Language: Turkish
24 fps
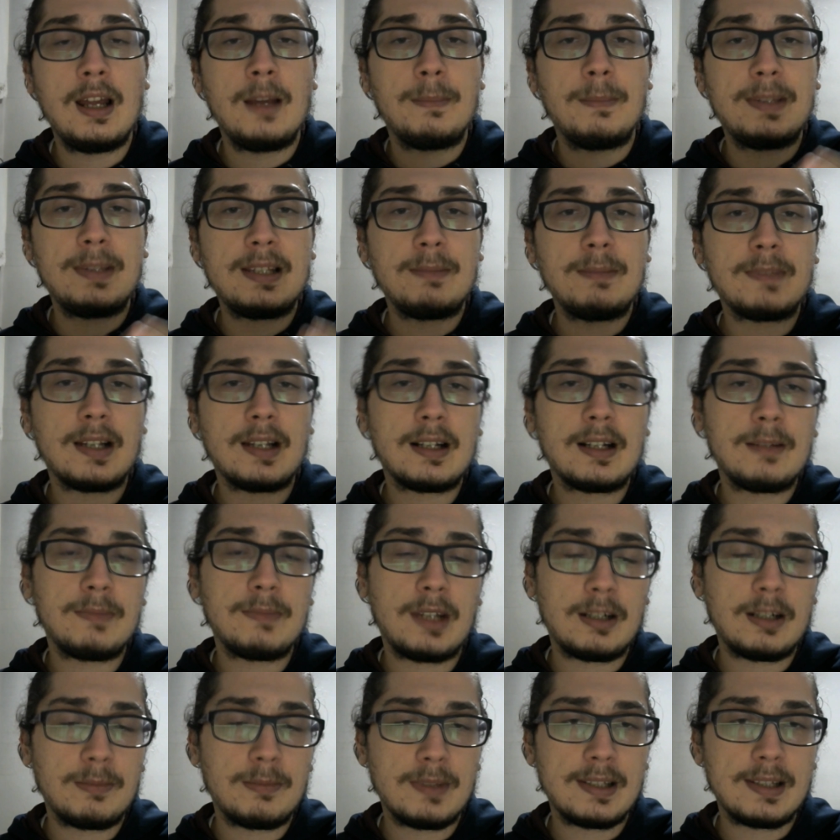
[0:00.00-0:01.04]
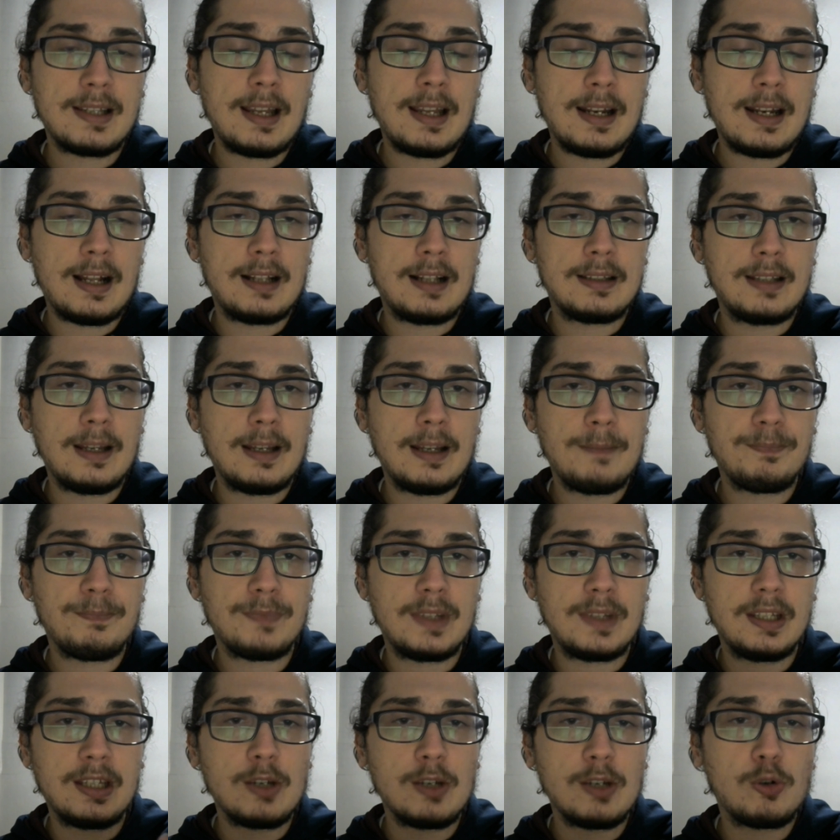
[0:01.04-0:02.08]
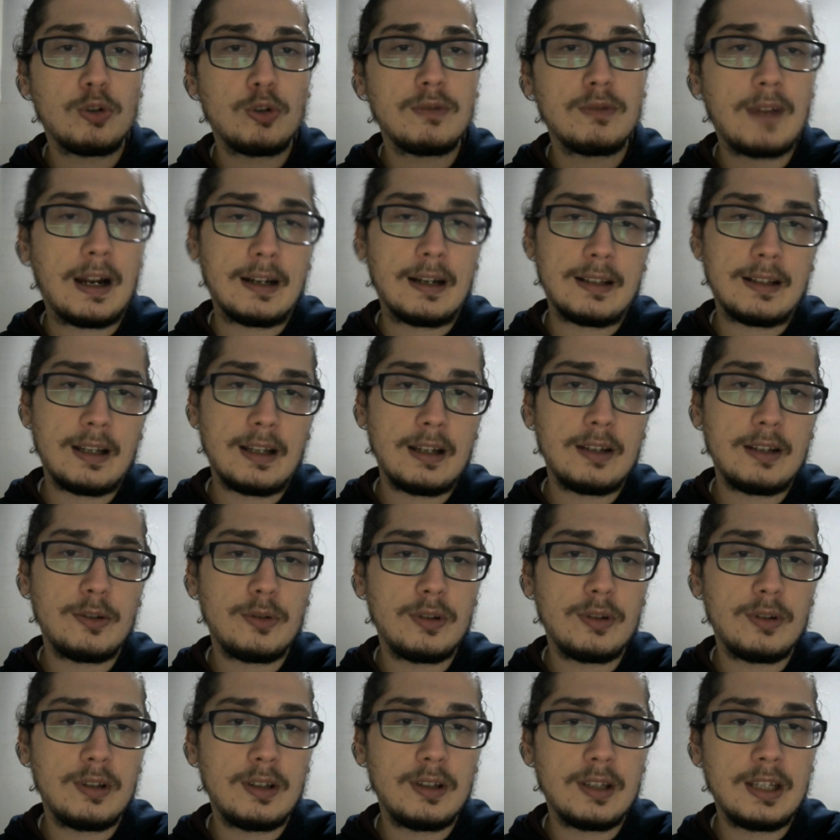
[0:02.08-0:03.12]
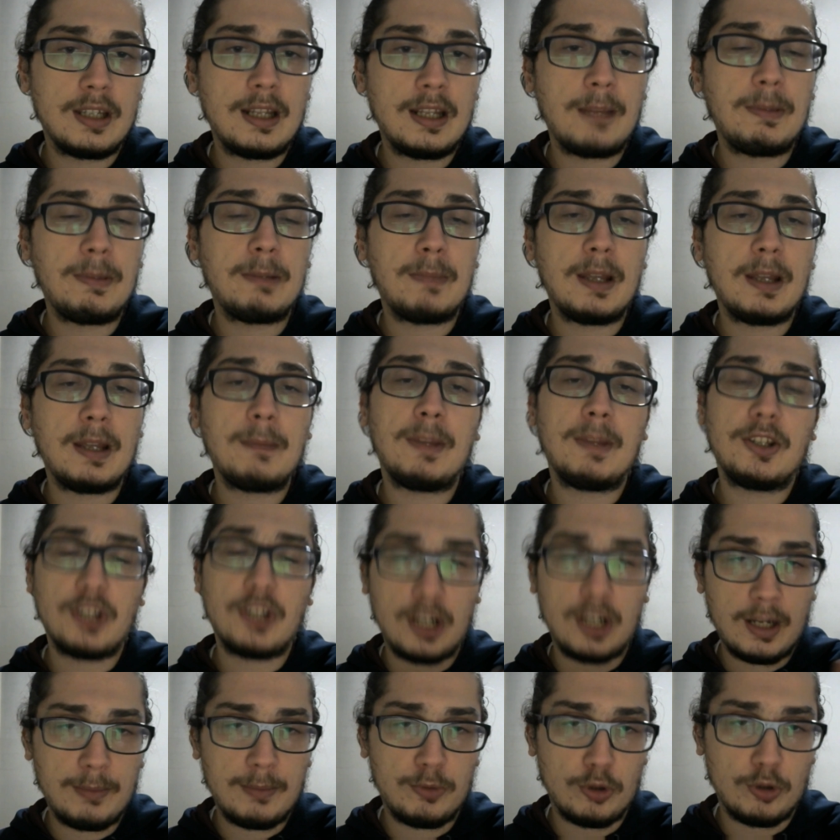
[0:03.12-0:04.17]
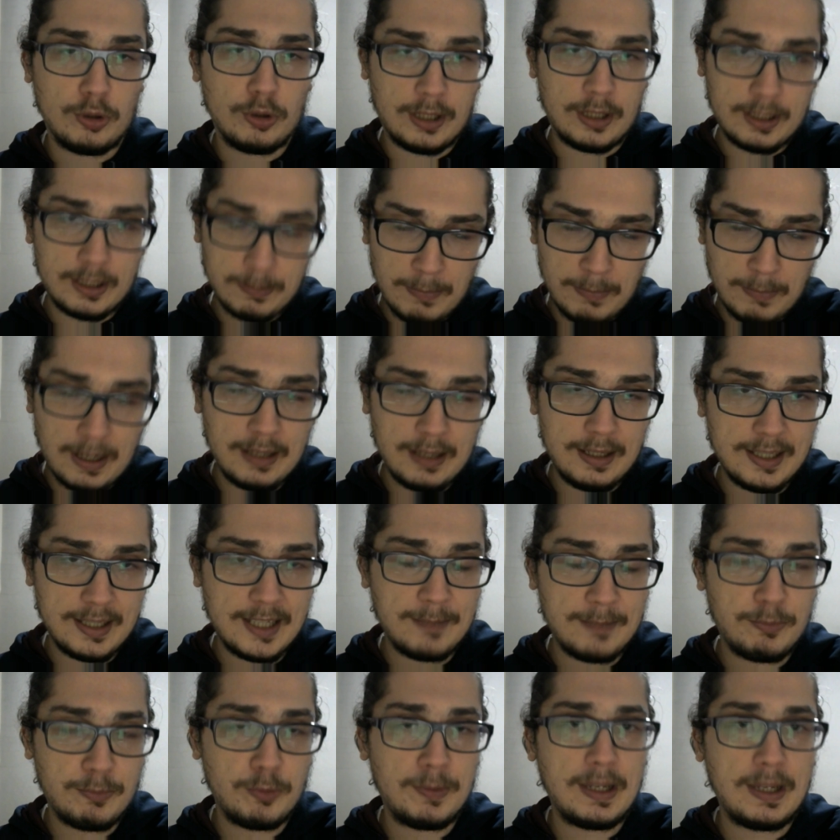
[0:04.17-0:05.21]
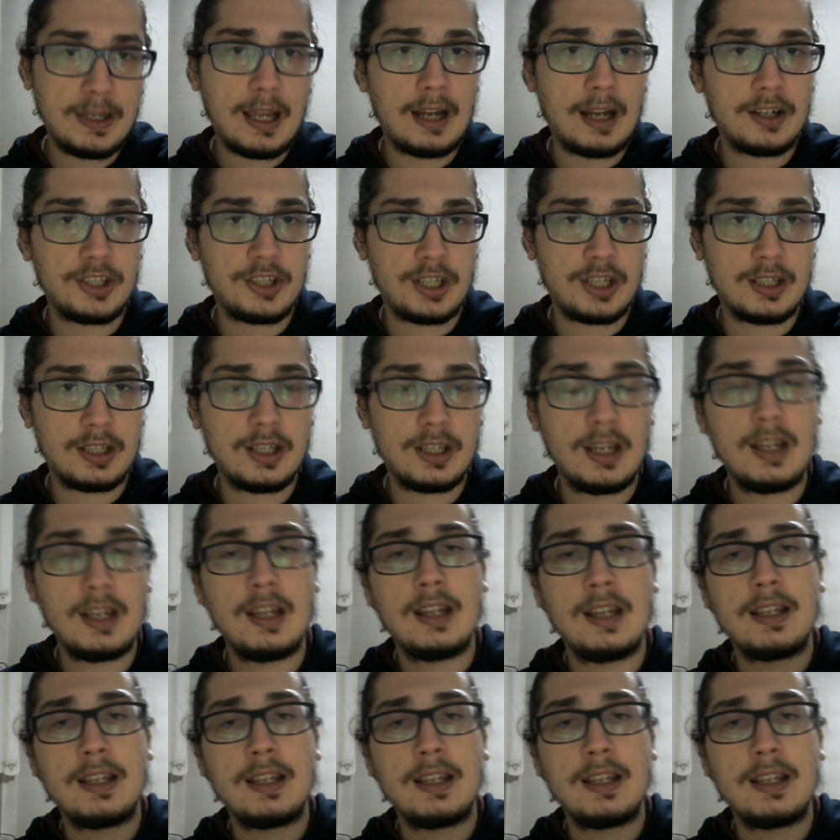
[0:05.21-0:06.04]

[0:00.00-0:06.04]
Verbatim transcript: Bizim takımlarımız genelde iki kulvarda e, gidebilmeyi beceremiyorlar. Maalesef bu bir gerçek.